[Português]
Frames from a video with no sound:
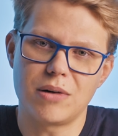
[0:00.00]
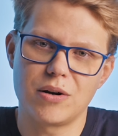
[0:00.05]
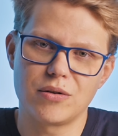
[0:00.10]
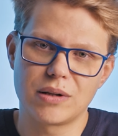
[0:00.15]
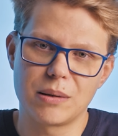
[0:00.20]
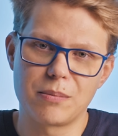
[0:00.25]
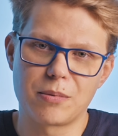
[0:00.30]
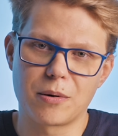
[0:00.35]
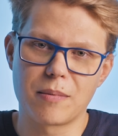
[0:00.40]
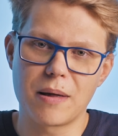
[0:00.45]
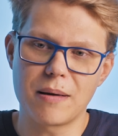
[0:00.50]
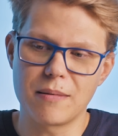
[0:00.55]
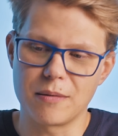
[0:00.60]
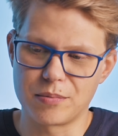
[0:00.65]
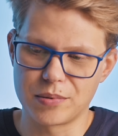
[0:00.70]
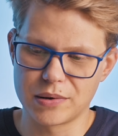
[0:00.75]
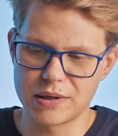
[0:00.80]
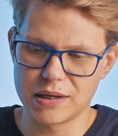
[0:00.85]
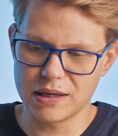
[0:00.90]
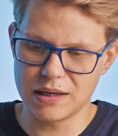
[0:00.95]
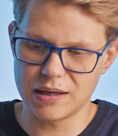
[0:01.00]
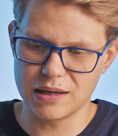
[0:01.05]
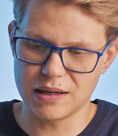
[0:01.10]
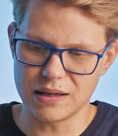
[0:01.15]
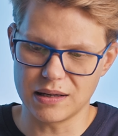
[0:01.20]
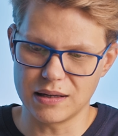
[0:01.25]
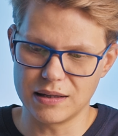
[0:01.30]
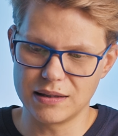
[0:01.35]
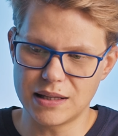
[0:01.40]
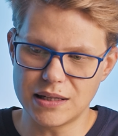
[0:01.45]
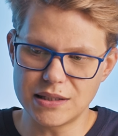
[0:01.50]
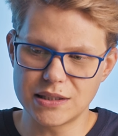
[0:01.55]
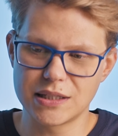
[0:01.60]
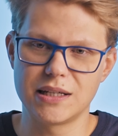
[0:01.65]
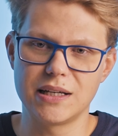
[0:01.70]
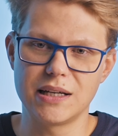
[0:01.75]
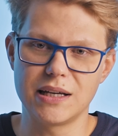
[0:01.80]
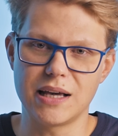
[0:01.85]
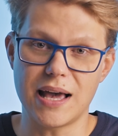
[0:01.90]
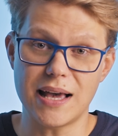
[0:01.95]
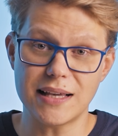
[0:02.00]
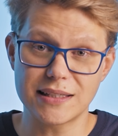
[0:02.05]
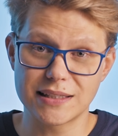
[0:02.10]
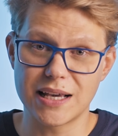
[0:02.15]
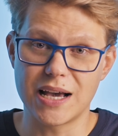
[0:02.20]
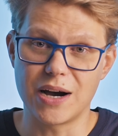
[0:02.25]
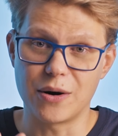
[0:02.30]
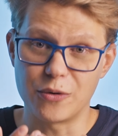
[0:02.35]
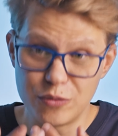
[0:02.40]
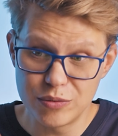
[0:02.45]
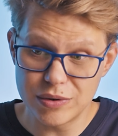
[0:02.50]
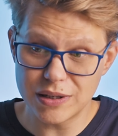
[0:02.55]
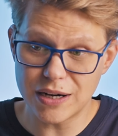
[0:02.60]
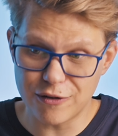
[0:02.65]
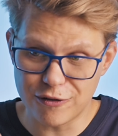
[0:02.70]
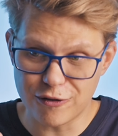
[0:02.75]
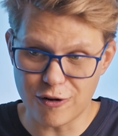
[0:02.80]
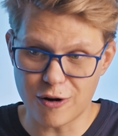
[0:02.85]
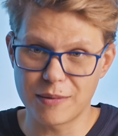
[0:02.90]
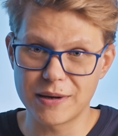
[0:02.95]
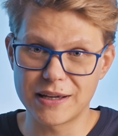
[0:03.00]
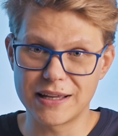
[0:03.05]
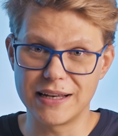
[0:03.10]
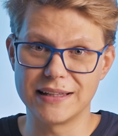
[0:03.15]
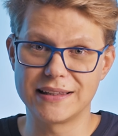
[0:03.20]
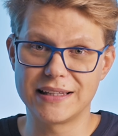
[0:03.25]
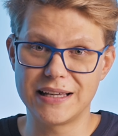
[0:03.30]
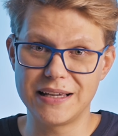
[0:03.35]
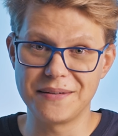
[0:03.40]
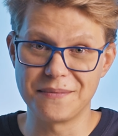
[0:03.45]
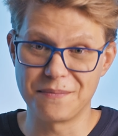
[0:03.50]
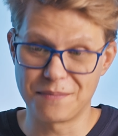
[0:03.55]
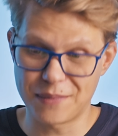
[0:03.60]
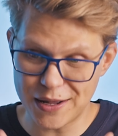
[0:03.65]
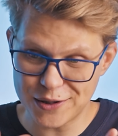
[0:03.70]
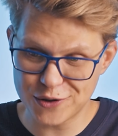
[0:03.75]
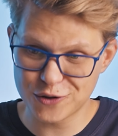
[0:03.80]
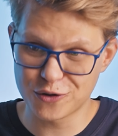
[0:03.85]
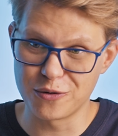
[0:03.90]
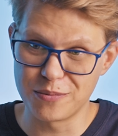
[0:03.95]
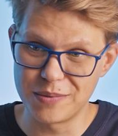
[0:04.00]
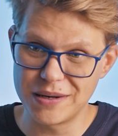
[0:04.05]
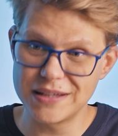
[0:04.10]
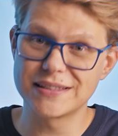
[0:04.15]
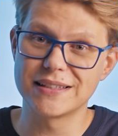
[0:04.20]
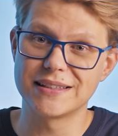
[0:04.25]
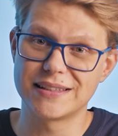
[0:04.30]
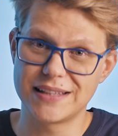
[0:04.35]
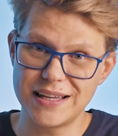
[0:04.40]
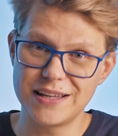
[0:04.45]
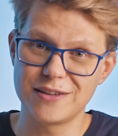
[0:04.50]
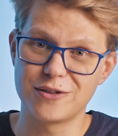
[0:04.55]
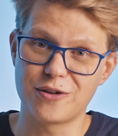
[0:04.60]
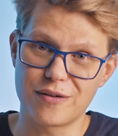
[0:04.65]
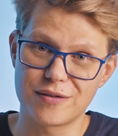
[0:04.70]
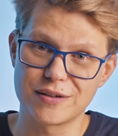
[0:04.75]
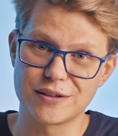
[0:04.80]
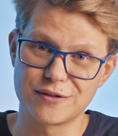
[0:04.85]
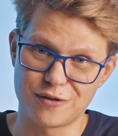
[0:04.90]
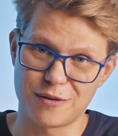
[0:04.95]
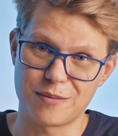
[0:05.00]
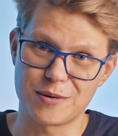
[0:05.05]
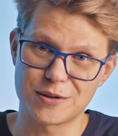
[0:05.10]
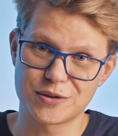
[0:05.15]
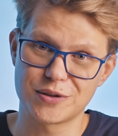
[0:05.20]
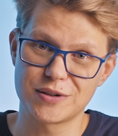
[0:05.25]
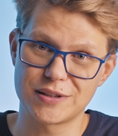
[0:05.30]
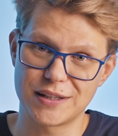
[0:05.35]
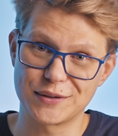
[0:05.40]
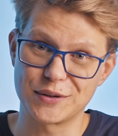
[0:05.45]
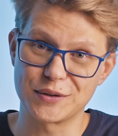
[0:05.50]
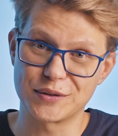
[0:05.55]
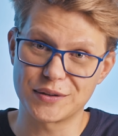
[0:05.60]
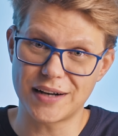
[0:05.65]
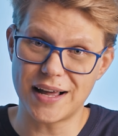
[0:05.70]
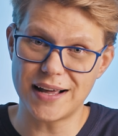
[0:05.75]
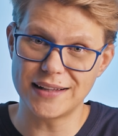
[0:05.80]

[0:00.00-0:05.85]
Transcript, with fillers: Mas não tem problema, porque entende que essa é a única forma que ele tem para descobrir se tem novas informações lá do outro